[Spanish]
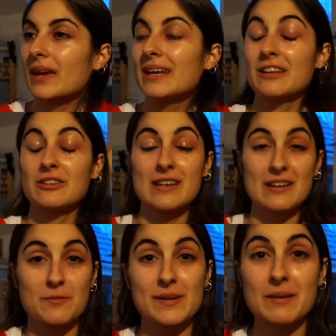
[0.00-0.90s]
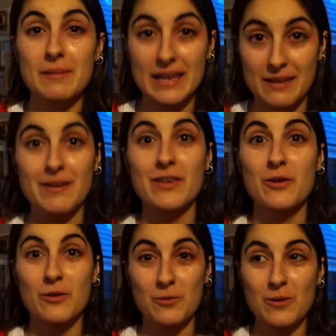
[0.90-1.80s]
Y entonces la sorpresa me la llevé
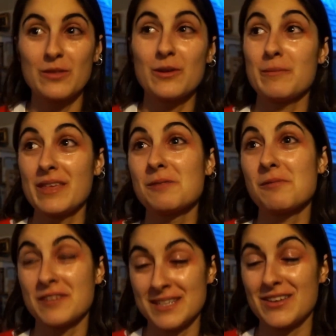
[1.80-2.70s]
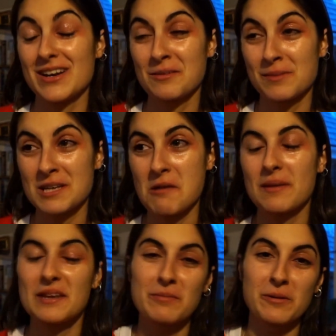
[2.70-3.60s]
yo cuando el médico me fastidió la sorpresa de mi
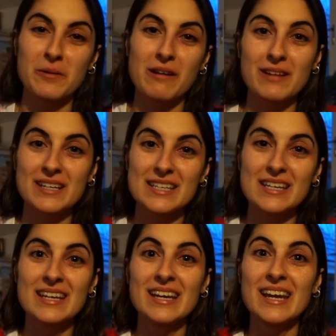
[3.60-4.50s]
madre, pero bueno, aún así